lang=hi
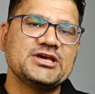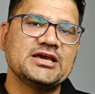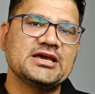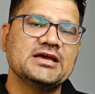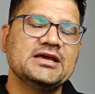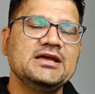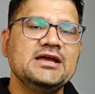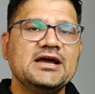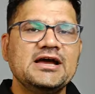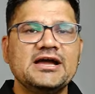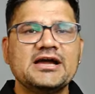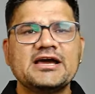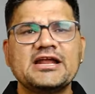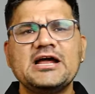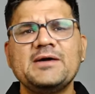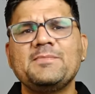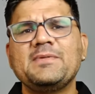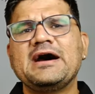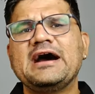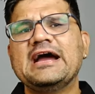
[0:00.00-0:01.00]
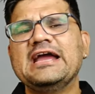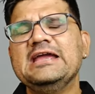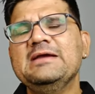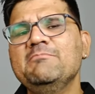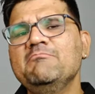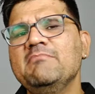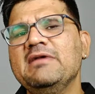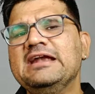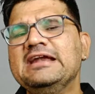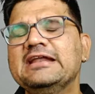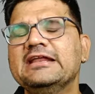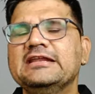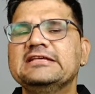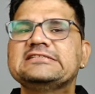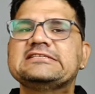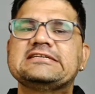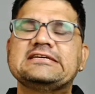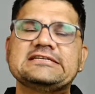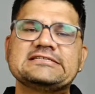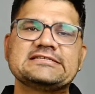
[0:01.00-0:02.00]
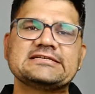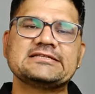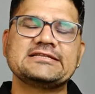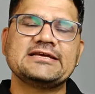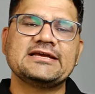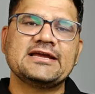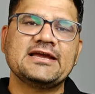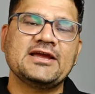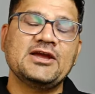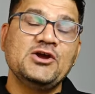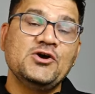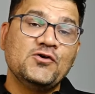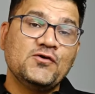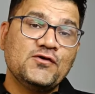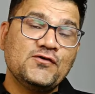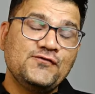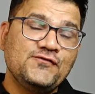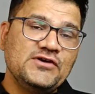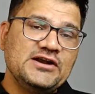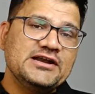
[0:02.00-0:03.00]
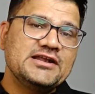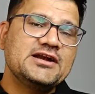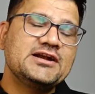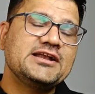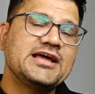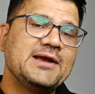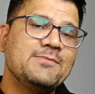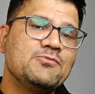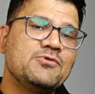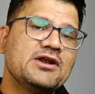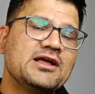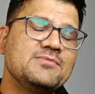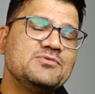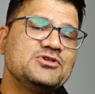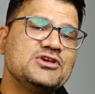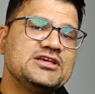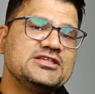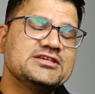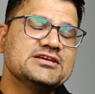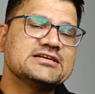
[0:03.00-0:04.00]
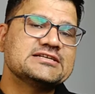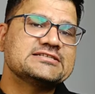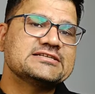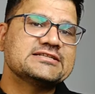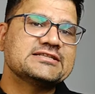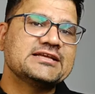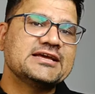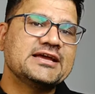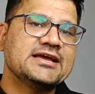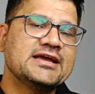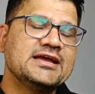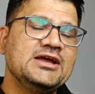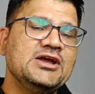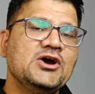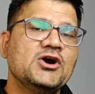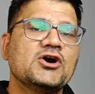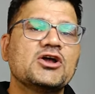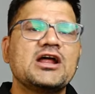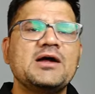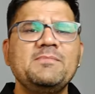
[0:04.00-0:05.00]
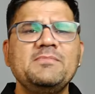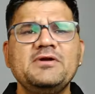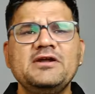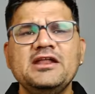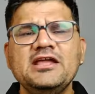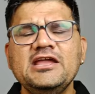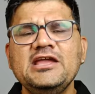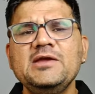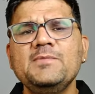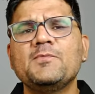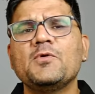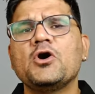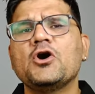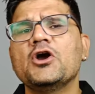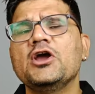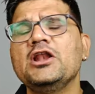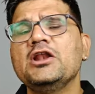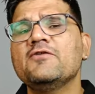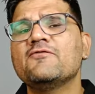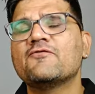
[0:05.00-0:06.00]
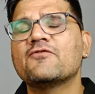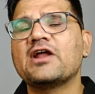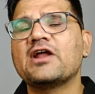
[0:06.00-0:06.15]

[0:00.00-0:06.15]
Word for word: चाहिए अगर आप हाई मेंटेनेंस कर सकते हैं और फिल्टर टाइम टू टाइम चेंज कर सकते हैं और आप डीप ऑयल